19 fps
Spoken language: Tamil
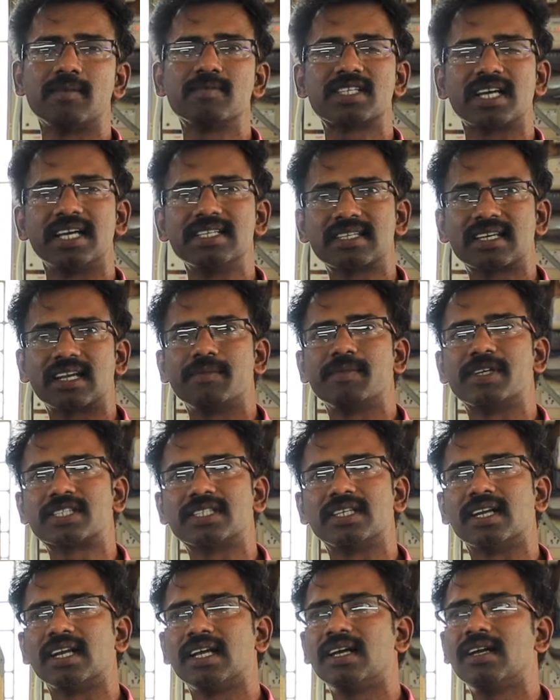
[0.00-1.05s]
காமிச்ச ஐஸ்கிரீம்
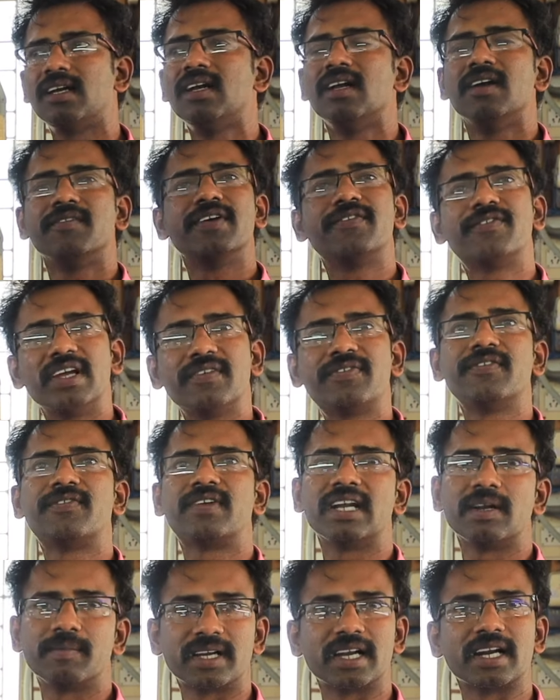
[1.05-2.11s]
மிஷின்ல ஃபிஃப்டி
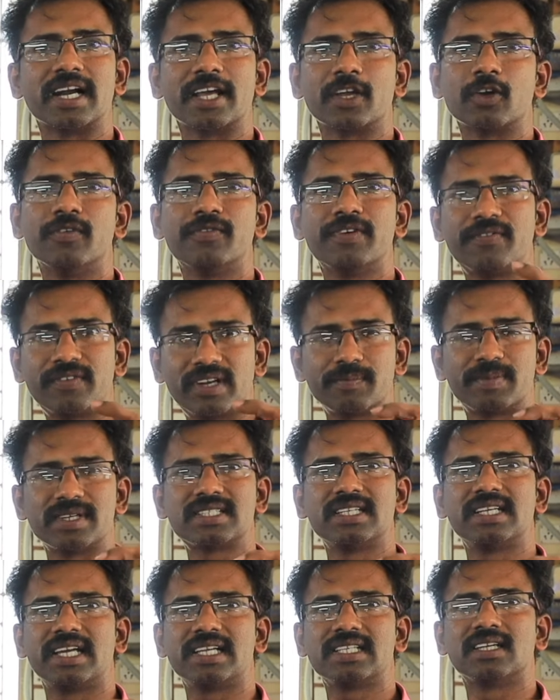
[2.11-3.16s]
ஃபிஃப்டி நமக்கு கிடைக்கும் ஃபிஃப்டி
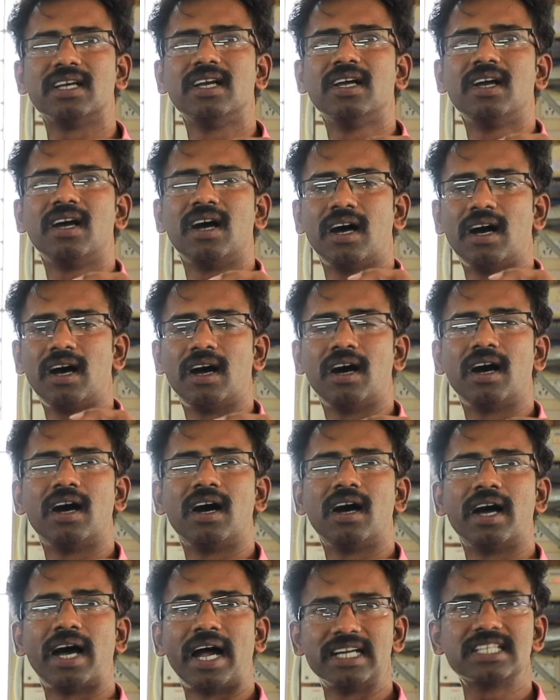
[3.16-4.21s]
பர்சன்டேஜ்
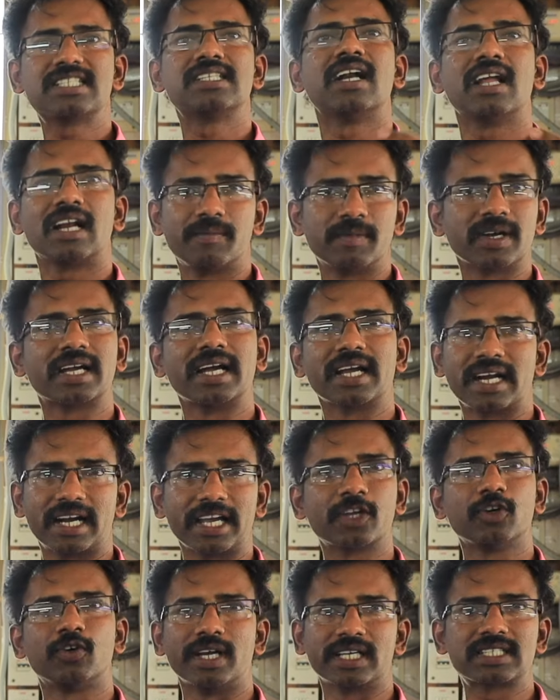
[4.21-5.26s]
அடிஷனலாக நமக்கு
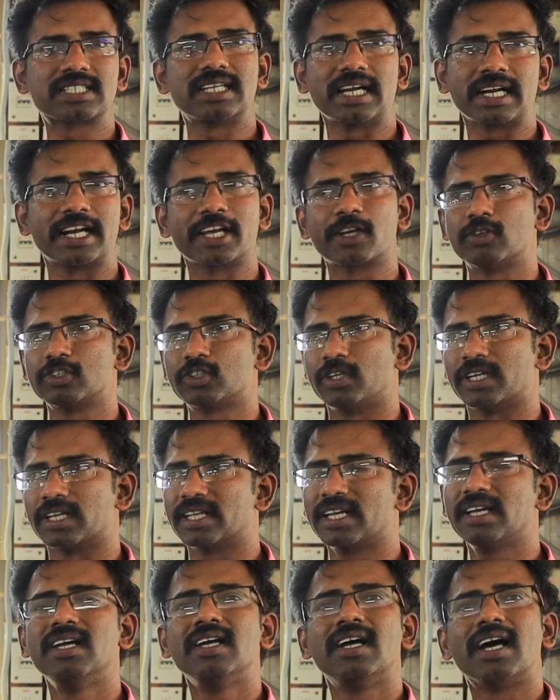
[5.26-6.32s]
கிடைக்கும் எக்ஸ்ட்ரா கிடைக்கும்னு
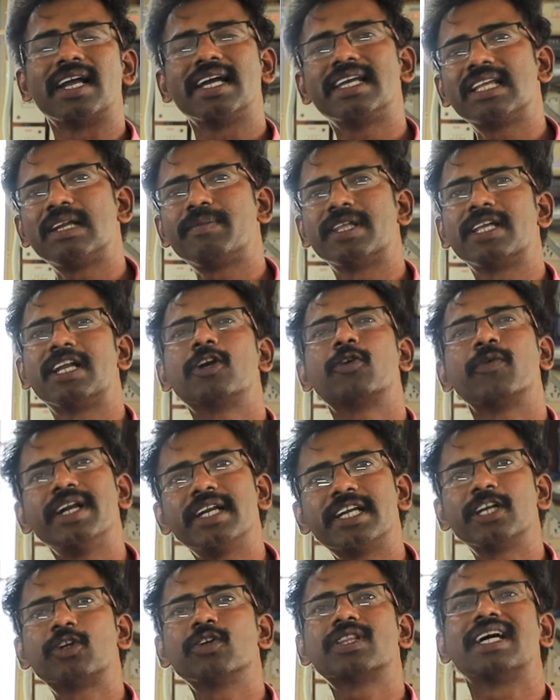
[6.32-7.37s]
சொல்லியிருந்தேன் ஆனால் இதில் பார்த்தீங்கன்னா
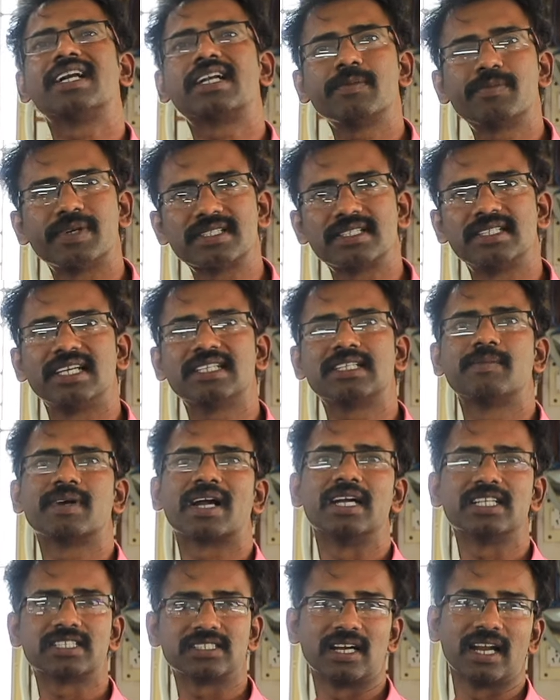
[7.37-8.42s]
டுவெண்ட்டி டு தேர்ட்டி பர்சன்டேஜ்
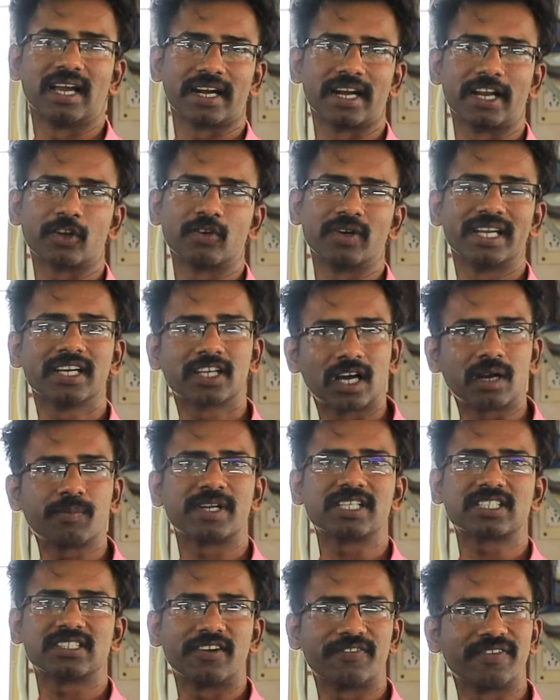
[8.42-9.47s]
நமக்கு அடிஷனலாக கிடைக்கும்
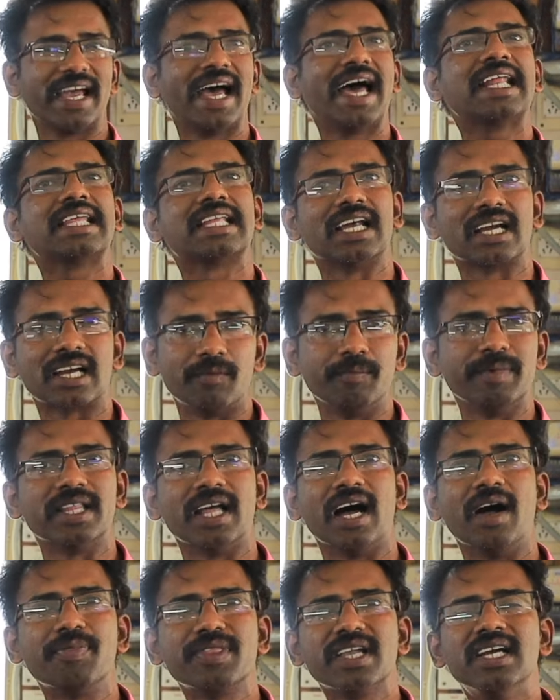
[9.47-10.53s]
இன்கார்பரேஷன் ஆஃப் ஏர் இதில் கம்மி
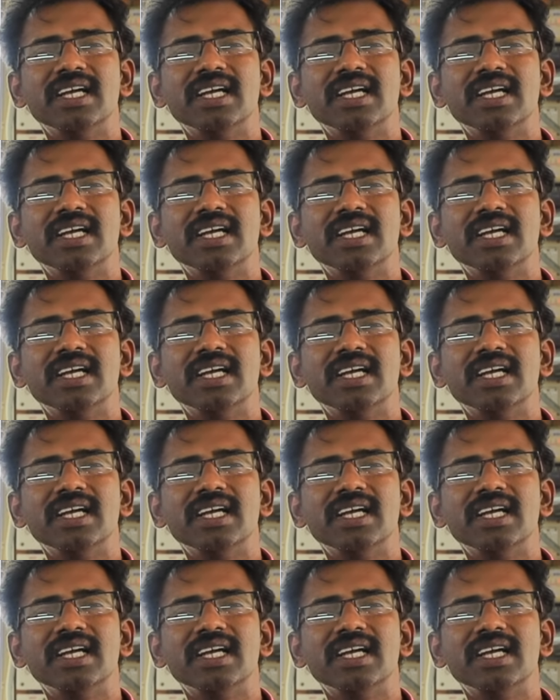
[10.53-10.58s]
தான்